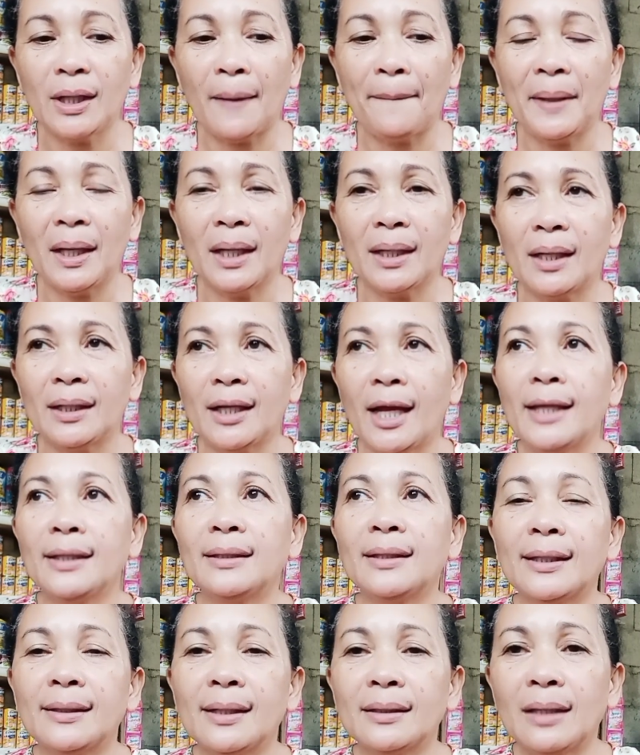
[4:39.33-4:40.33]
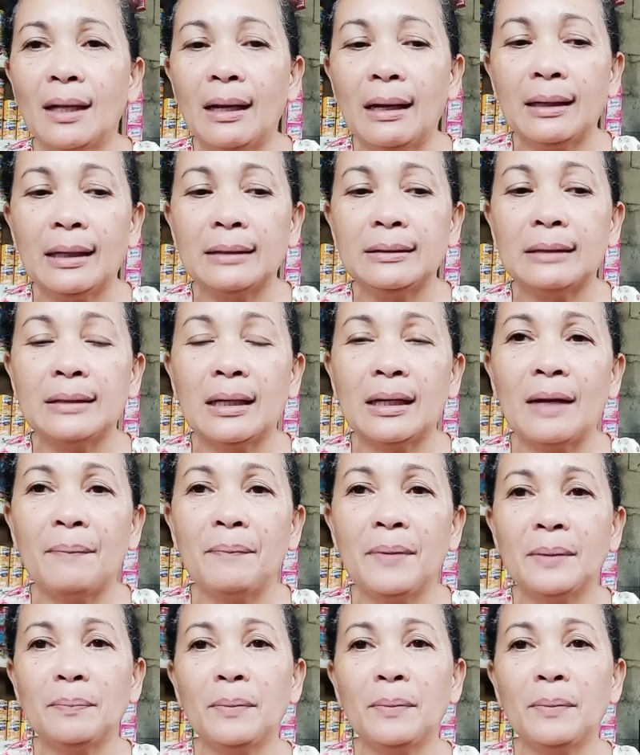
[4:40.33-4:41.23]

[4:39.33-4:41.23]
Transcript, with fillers: na pera na hindi na talaga tatanggapin.